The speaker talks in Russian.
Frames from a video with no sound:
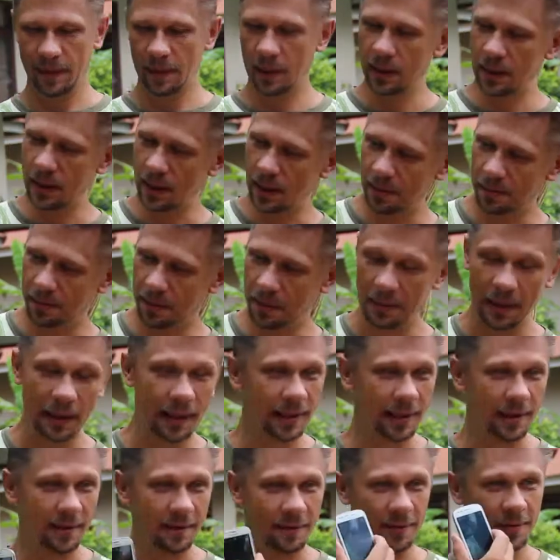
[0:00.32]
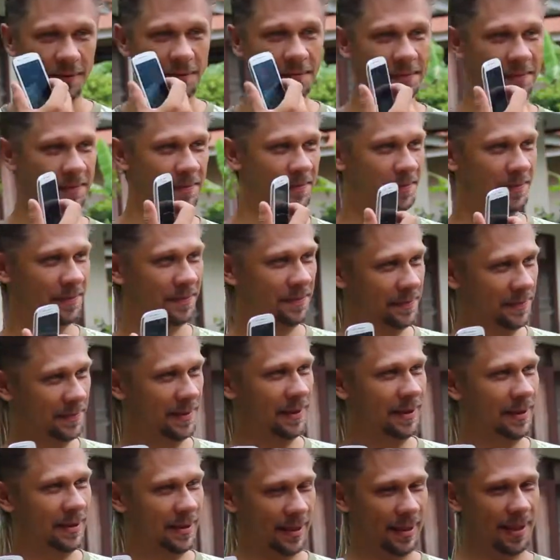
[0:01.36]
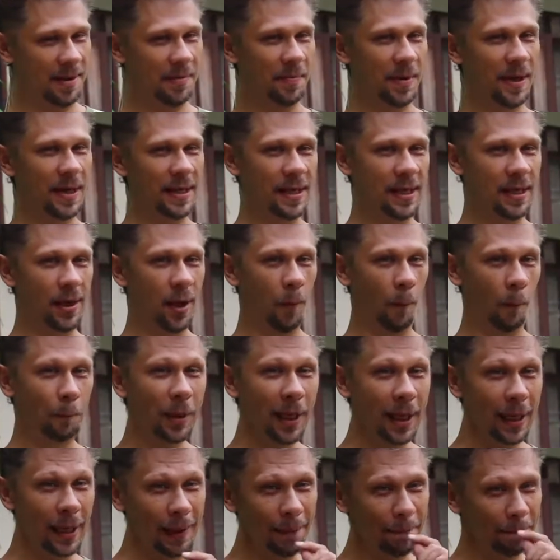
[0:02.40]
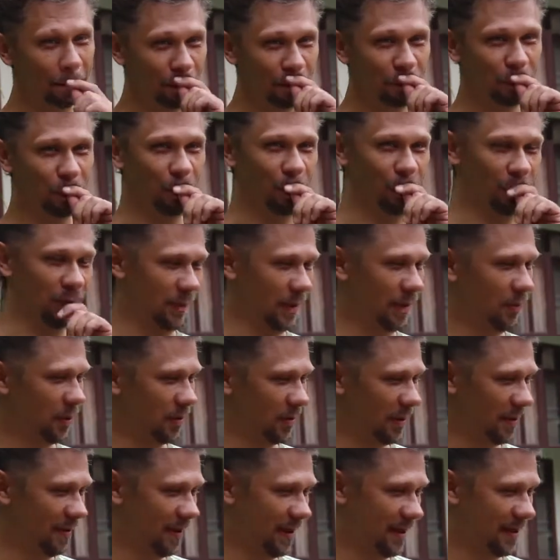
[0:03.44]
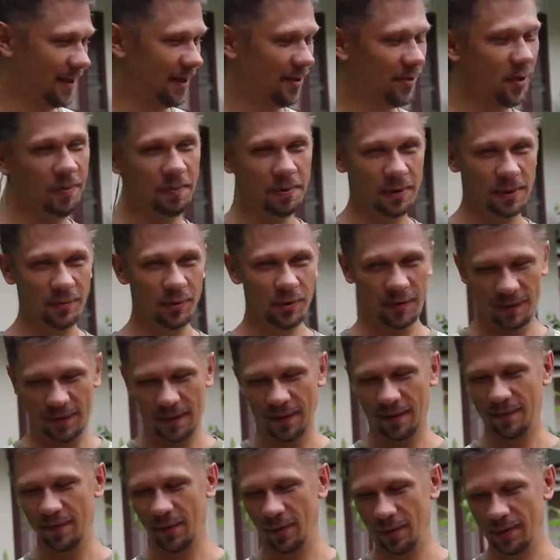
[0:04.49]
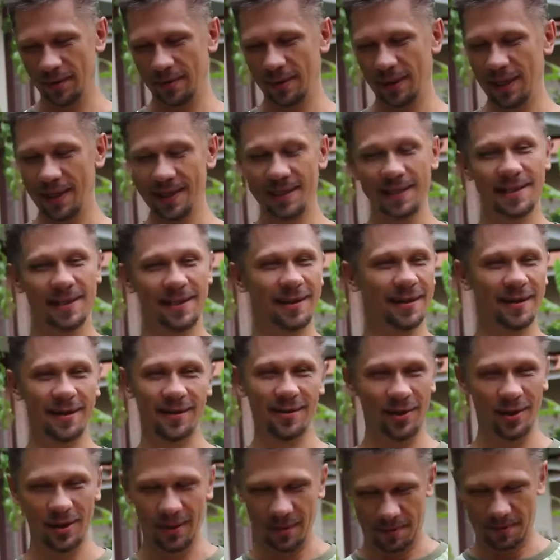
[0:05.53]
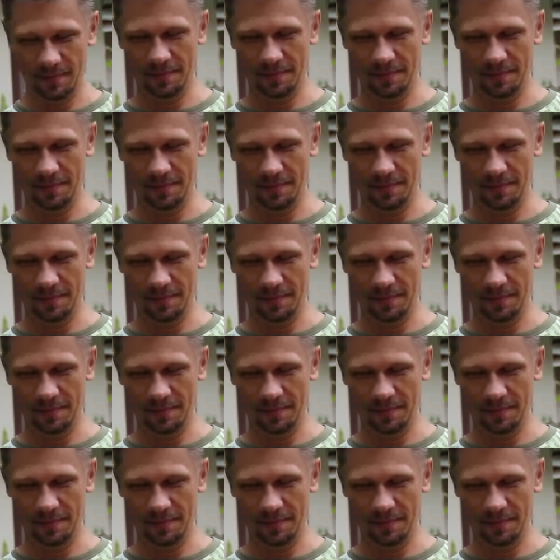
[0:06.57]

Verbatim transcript: Это мобильный телефон. Компании пип, не будем говорить какой, потому что все равно, разницы никакой нет.